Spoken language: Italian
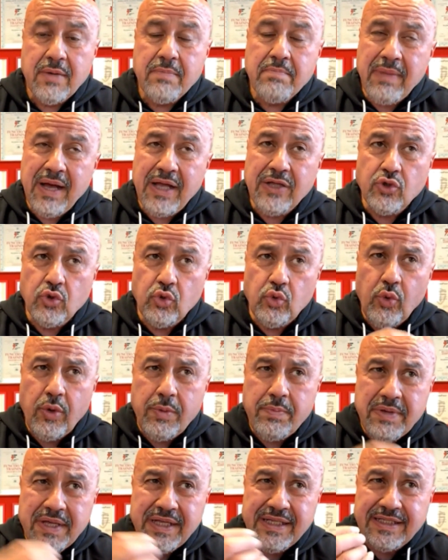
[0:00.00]
Mangio due
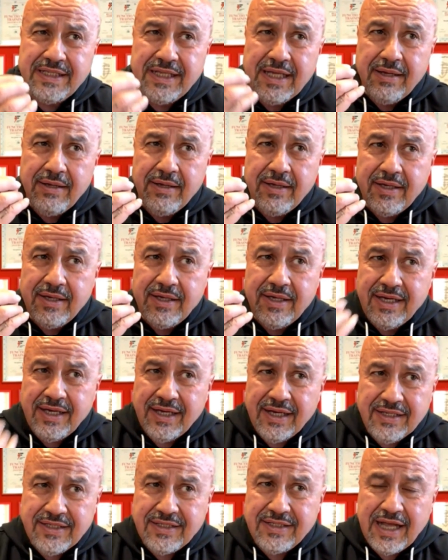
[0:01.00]
pizze
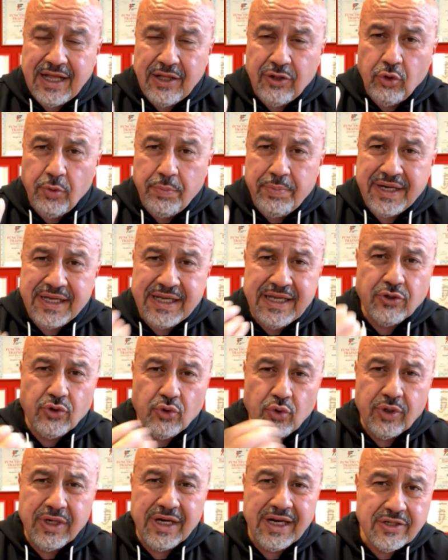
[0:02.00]
ingrassando perché
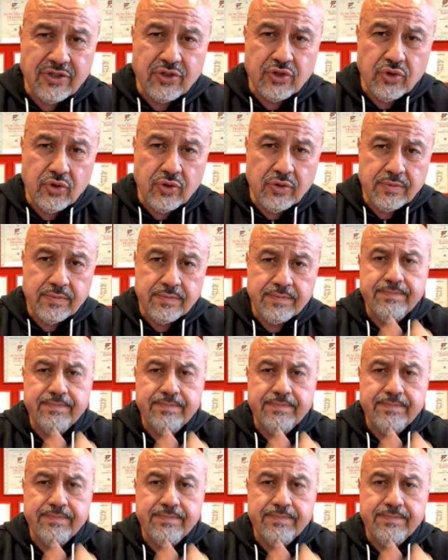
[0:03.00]
sono grasso.